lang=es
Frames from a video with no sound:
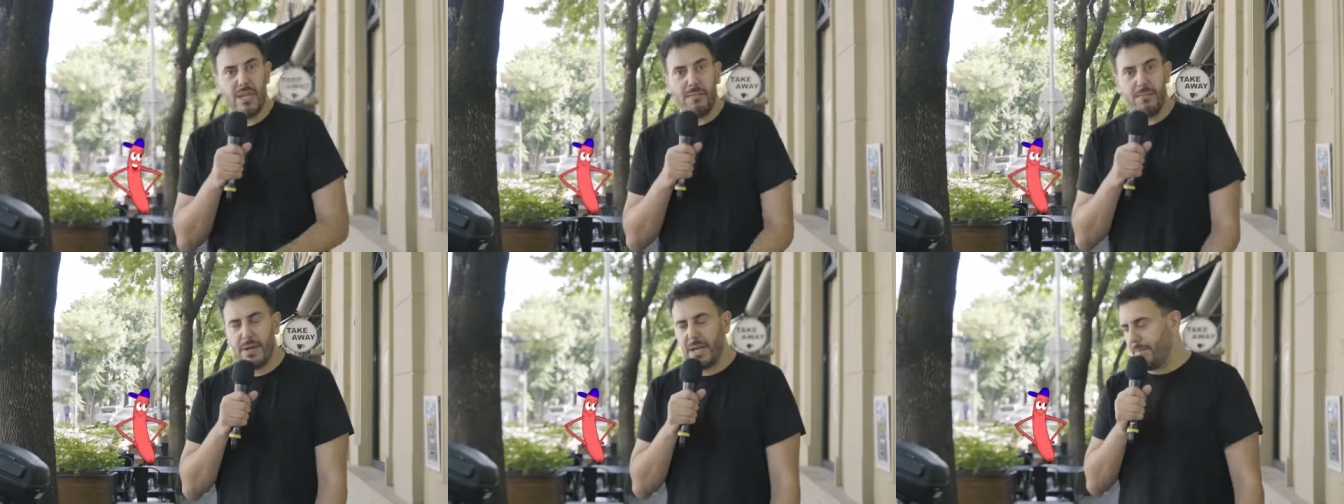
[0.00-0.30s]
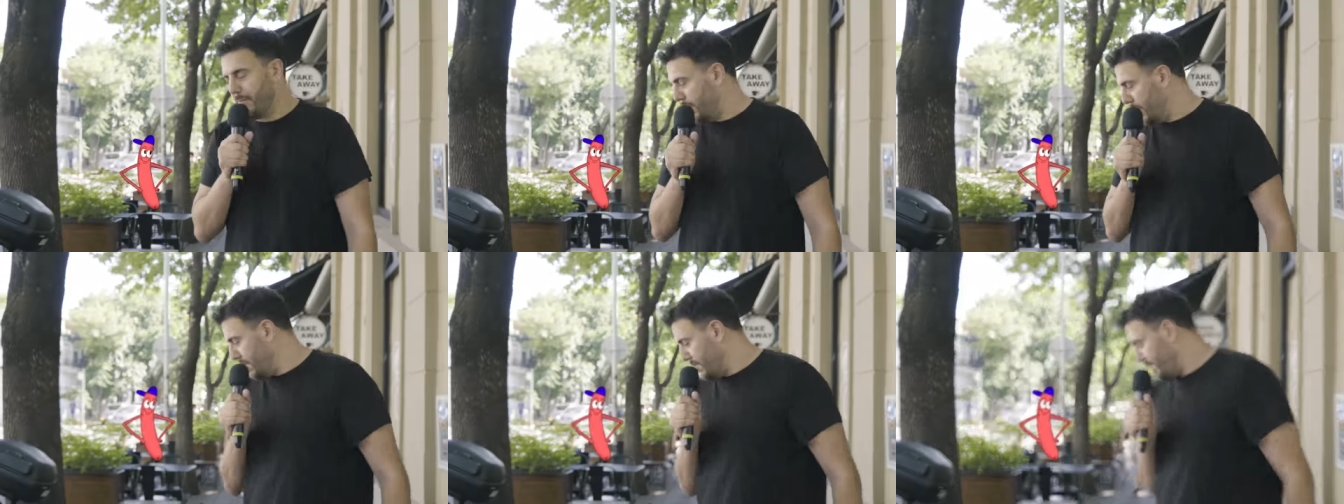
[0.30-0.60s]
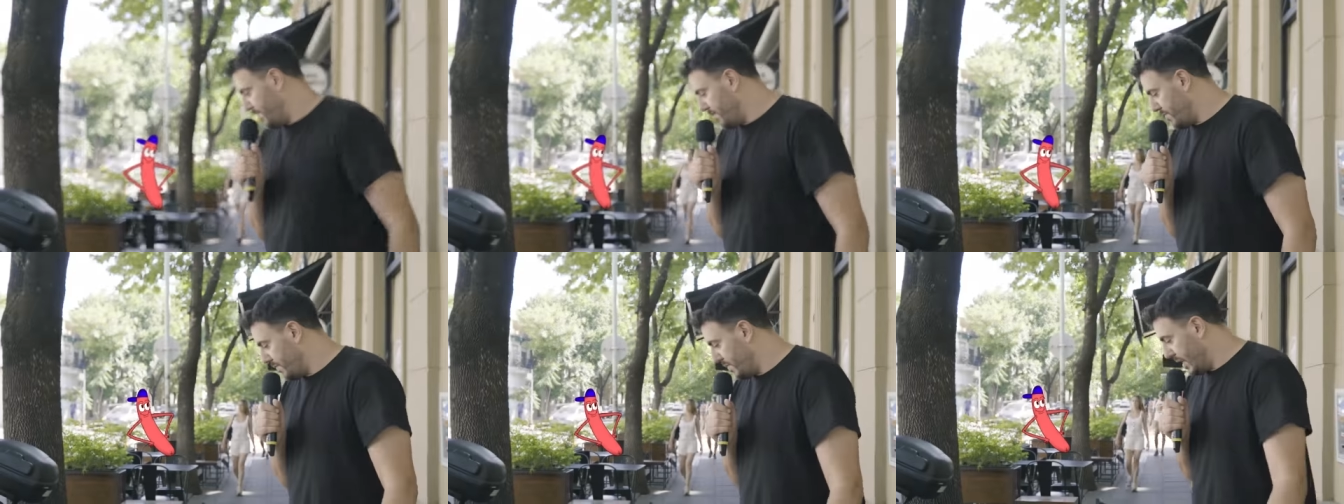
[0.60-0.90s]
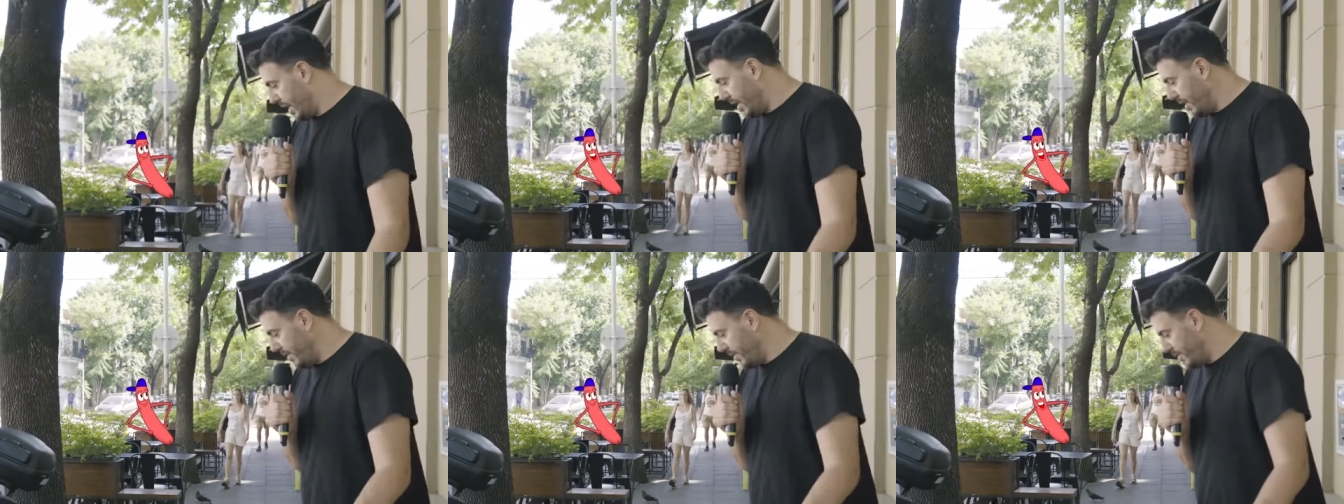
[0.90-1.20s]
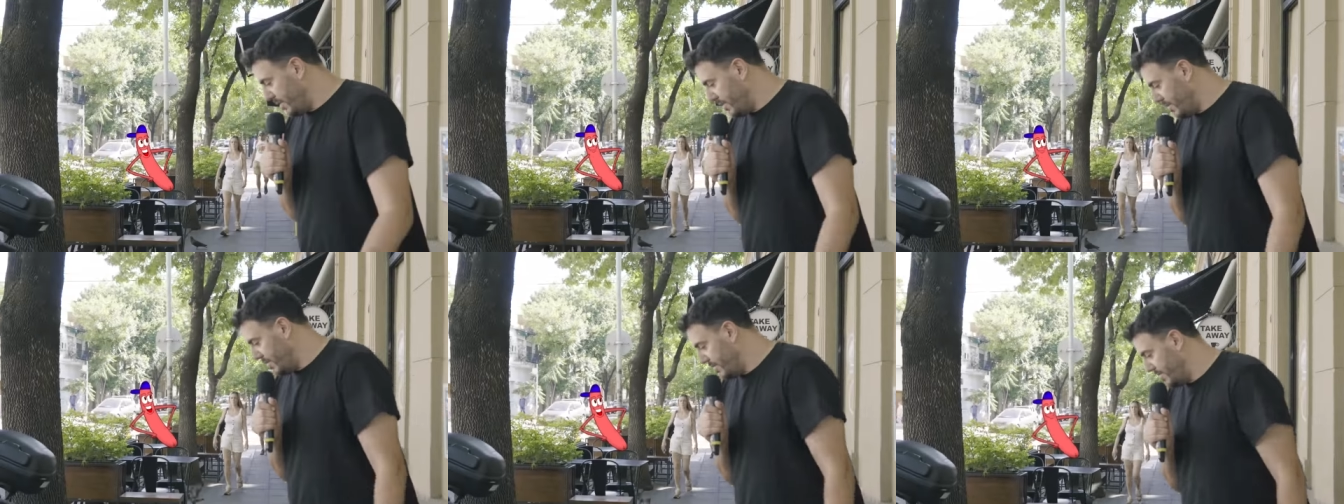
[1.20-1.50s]
de prepo, ¿no? ¿eh? Me
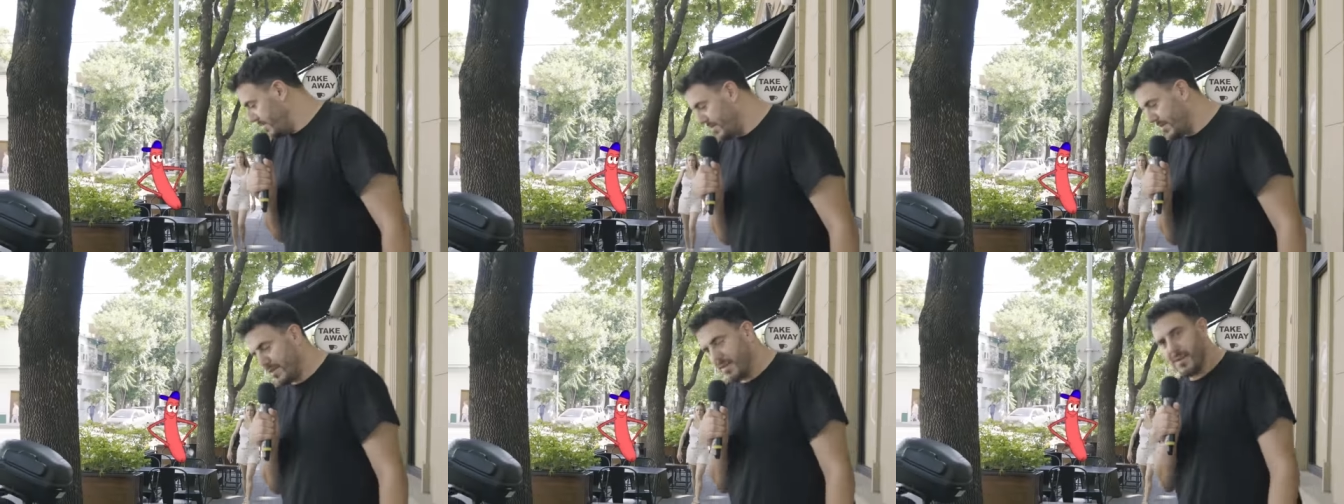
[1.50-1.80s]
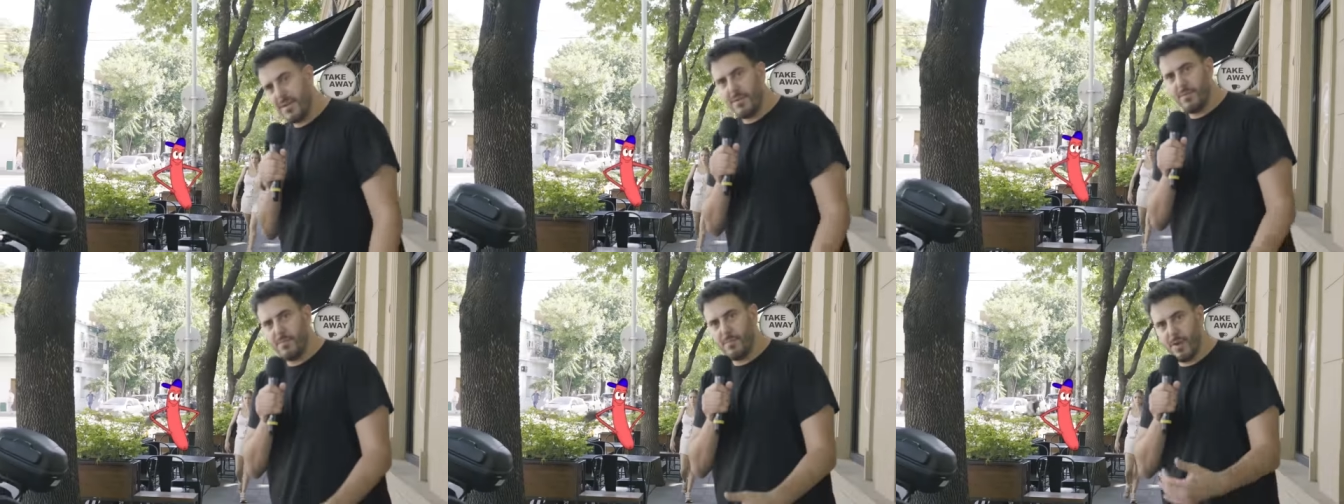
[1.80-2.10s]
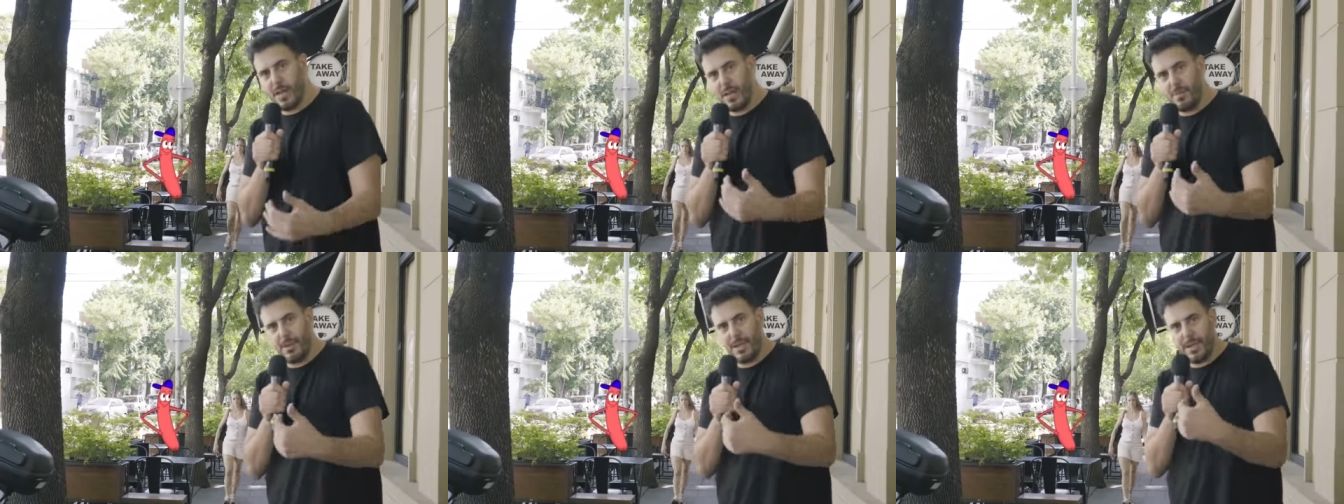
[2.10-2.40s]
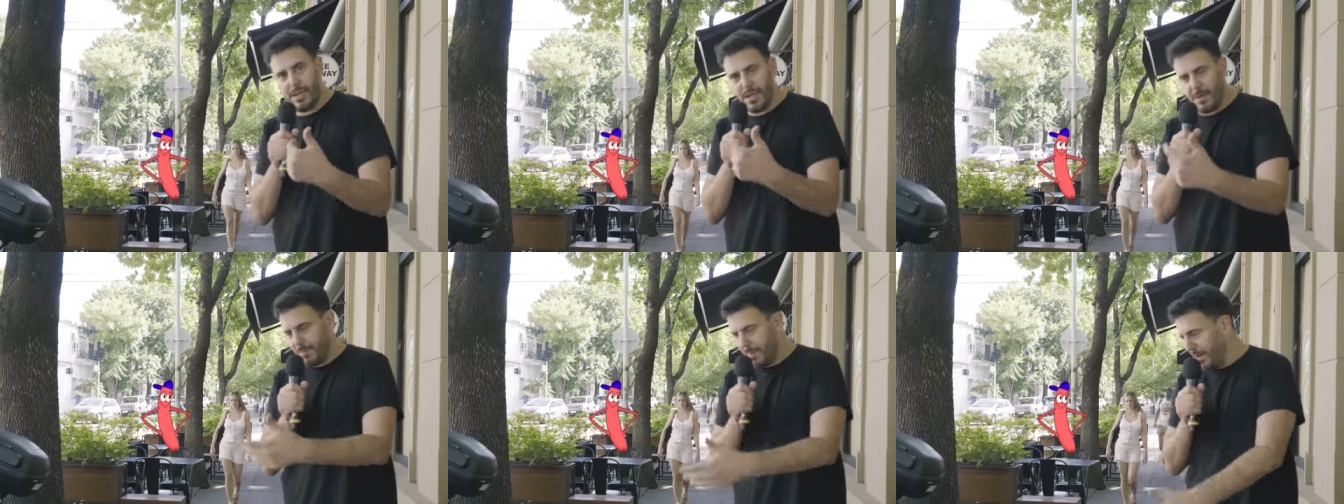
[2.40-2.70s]
parezco. Él viene de